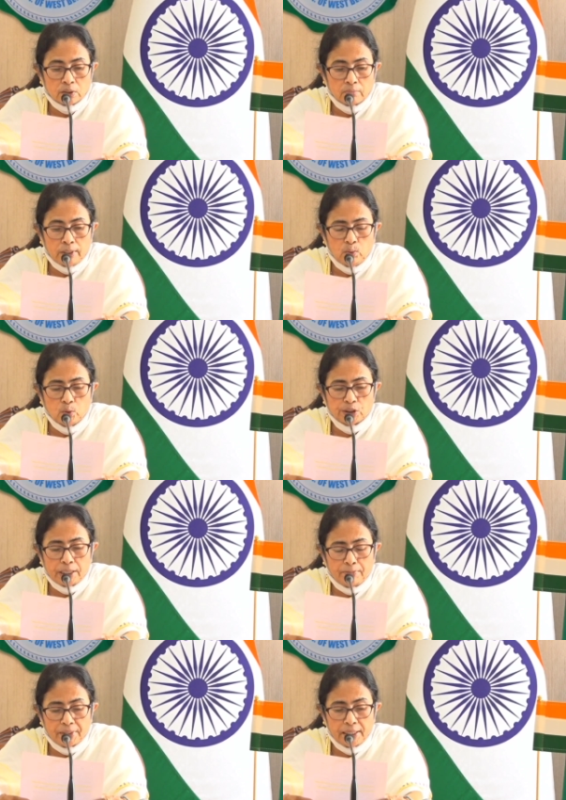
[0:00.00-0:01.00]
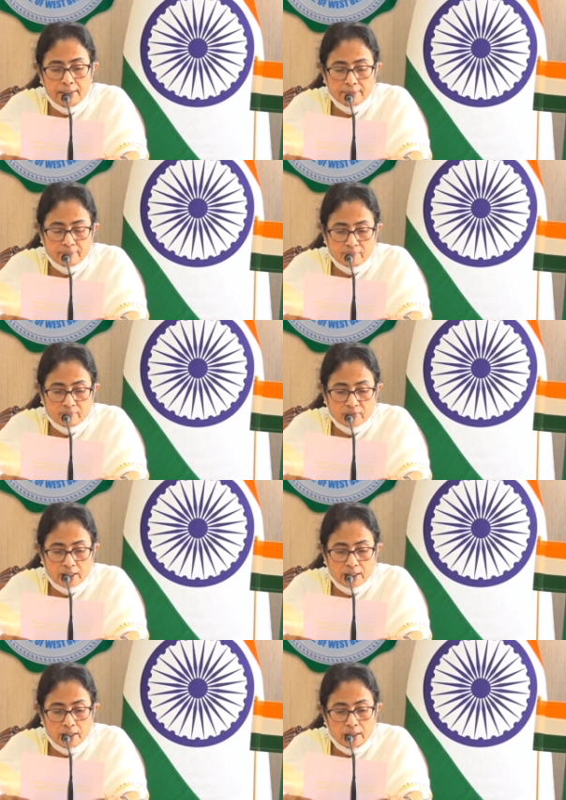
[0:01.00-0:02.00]
মানে উনিশে এপ্রিল
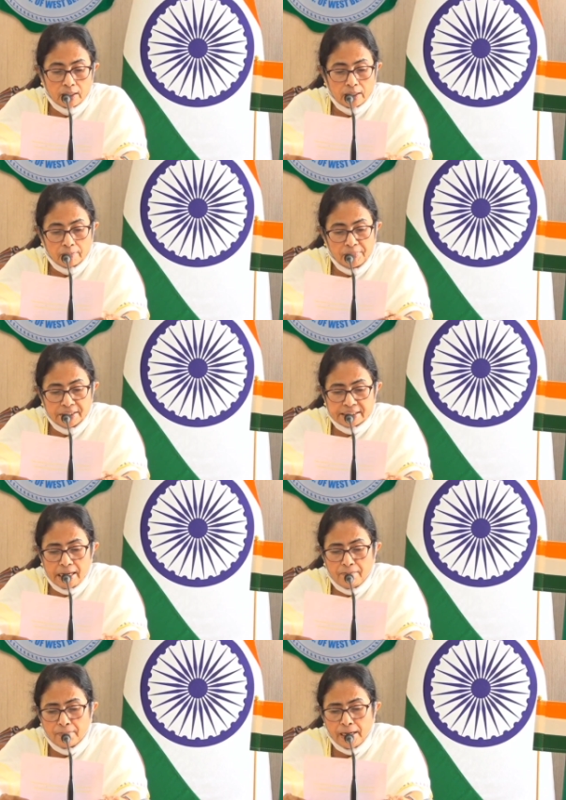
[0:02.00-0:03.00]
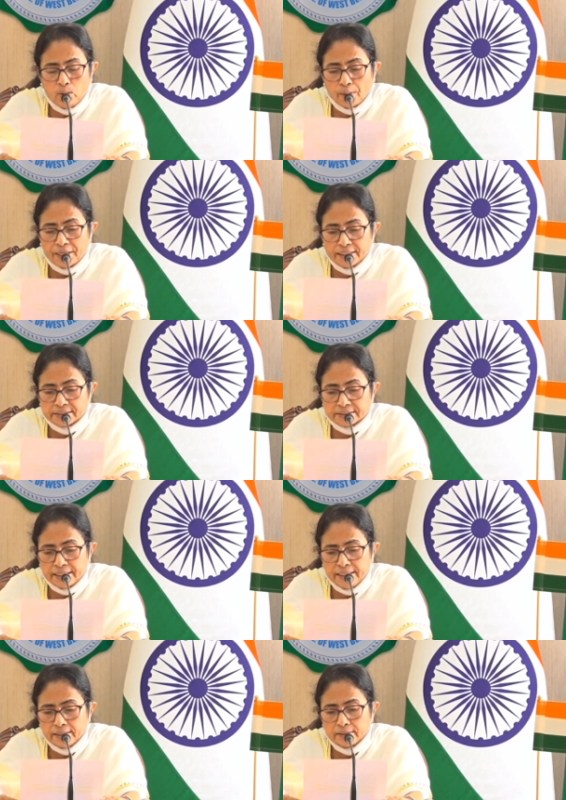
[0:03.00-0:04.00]
বিশে এপ্রিল
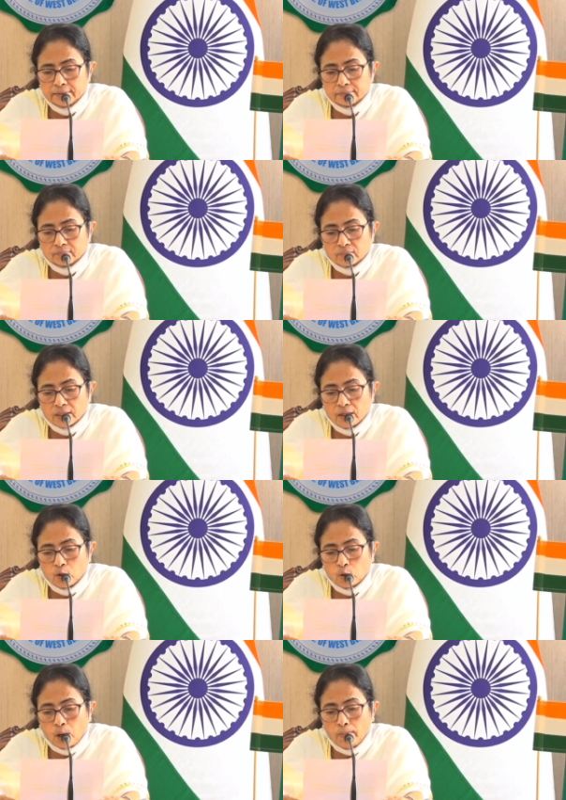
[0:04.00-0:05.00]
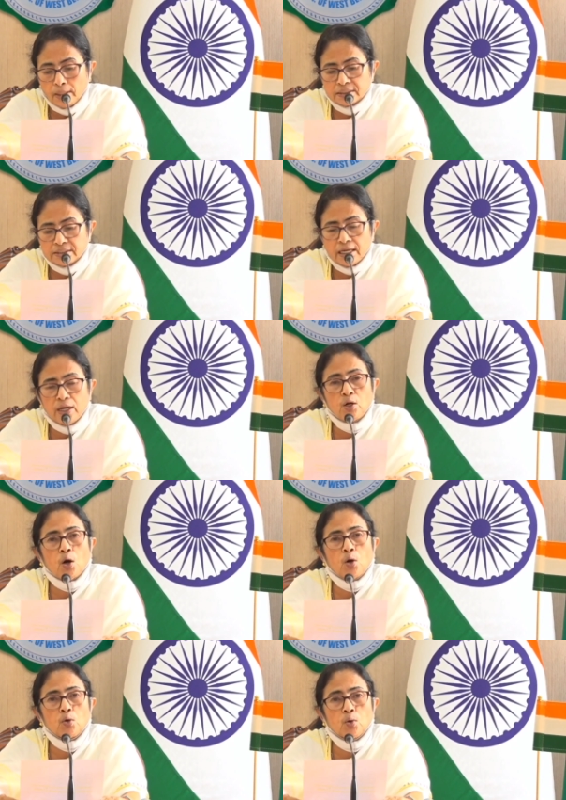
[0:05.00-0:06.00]
ওয়েডনেসডে কমার্শিয়াল ল
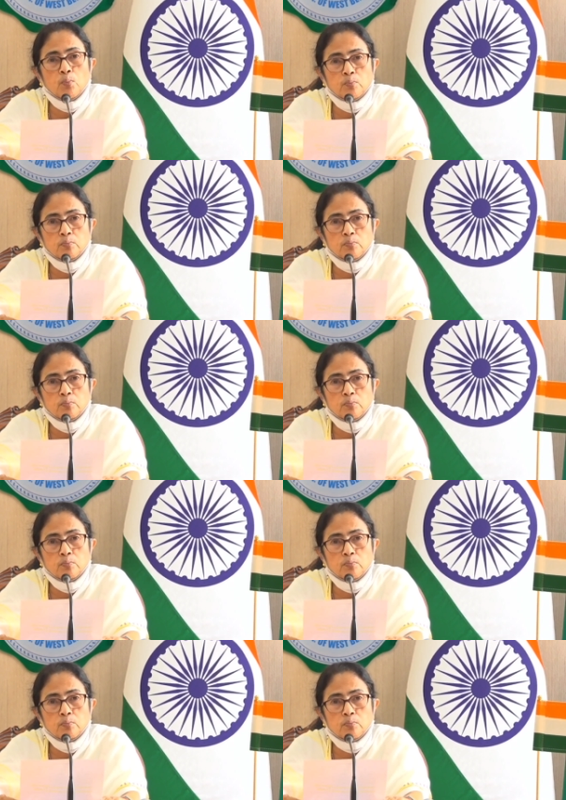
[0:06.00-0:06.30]
গ্রুপ